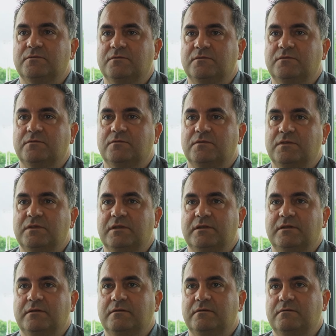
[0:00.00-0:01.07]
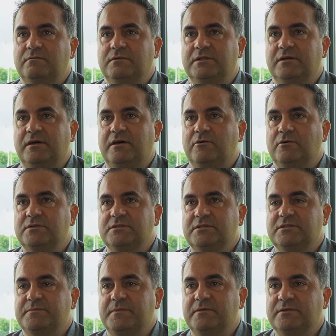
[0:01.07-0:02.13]
und, und äh, wir da auch, sag
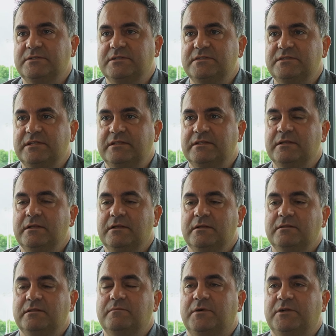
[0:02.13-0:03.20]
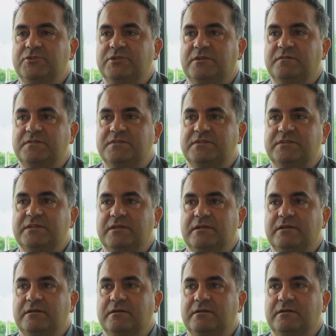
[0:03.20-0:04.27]
jetzt mal, was jetzt den, den
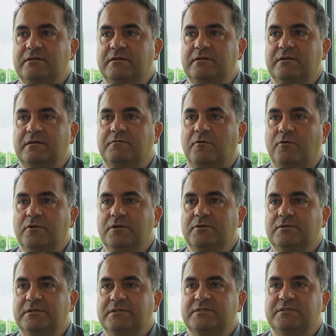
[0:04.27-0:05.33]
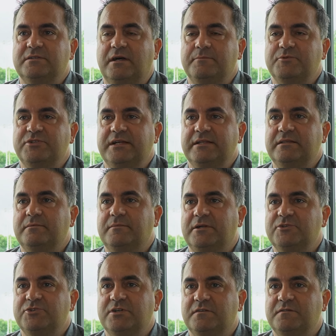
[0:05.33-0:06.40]
Mannschaftserfolg oder das Abschneiden der
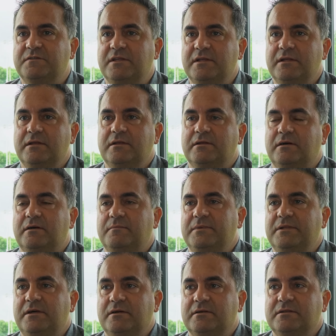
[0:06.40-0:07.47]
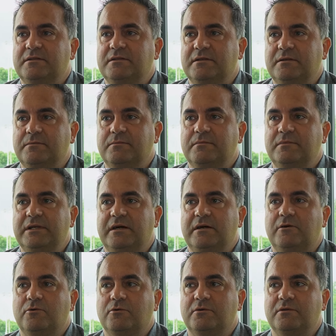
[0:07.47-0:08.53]
Mannschaft anbelangt, ähm, ja
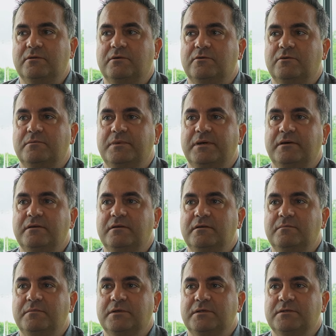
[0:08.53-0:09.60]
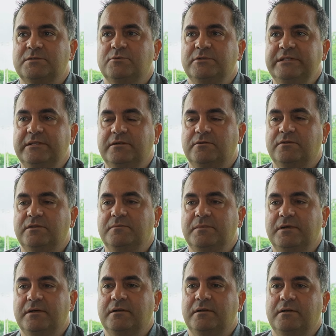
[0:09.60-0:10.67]
auch, auch immer, immer solider und
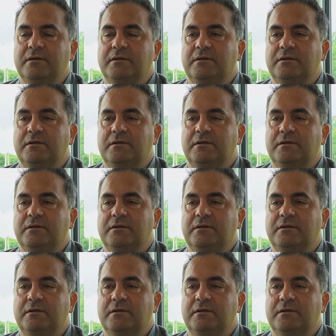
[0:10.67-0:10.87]
immer